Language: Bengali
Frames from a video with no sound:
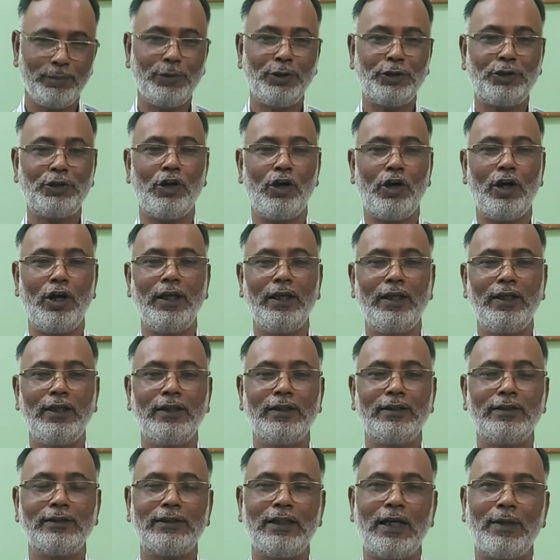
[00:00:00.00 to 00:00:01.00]
বিষয়
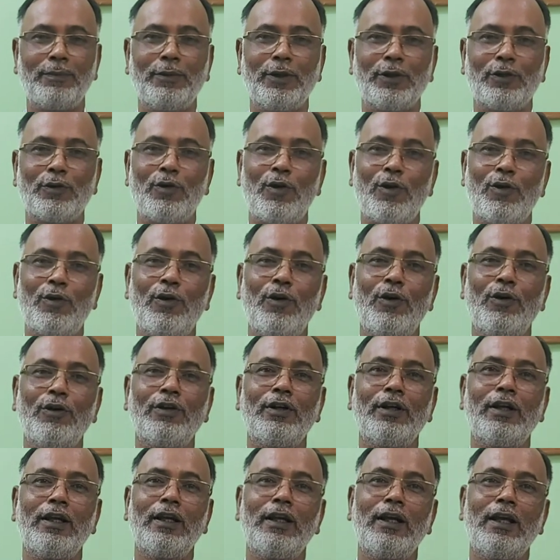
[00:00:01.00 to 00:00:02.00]
যে আপনি কখন
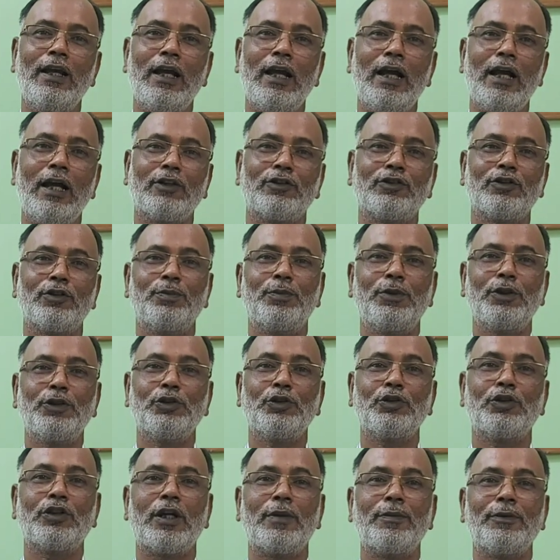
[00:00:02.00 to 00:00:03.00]
একজন
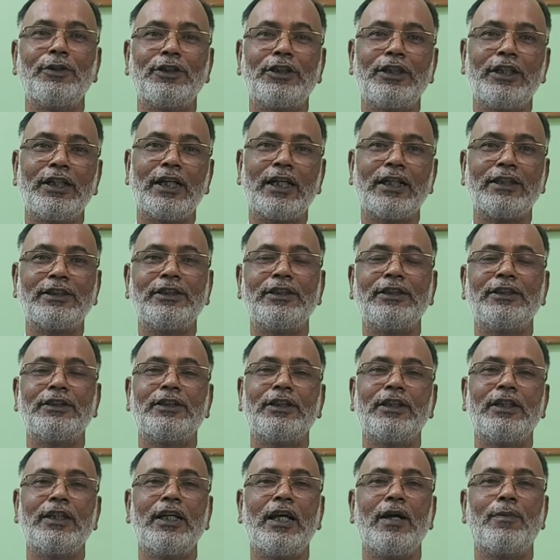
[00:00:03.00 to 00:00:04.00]
ফিজিওথেরাপিস্টের কাছে
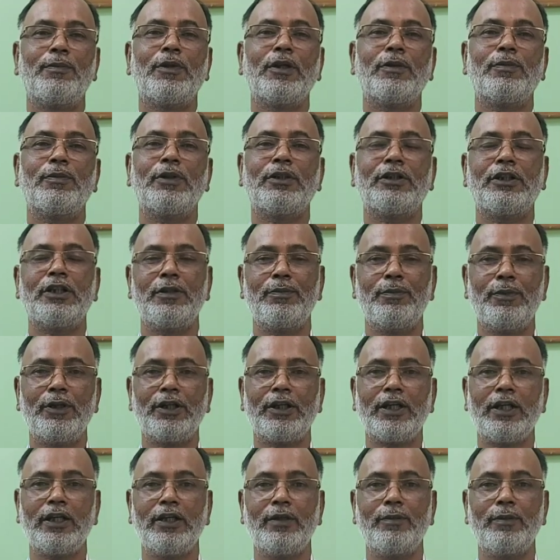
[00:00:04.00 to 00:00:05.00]
যে আপনি
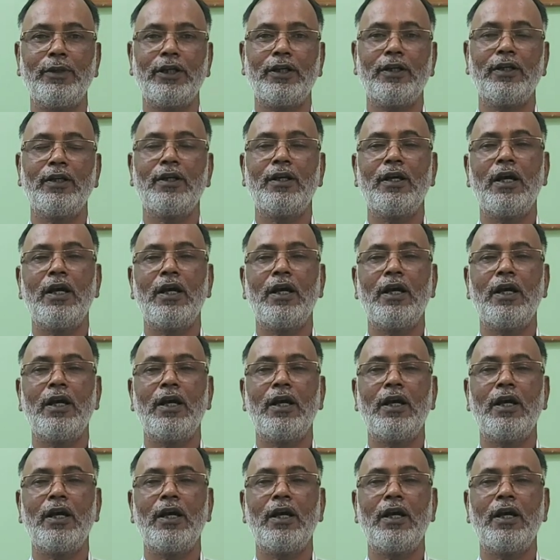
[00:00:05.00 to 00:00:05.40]
ট্রিটমেন্টটা নেবেন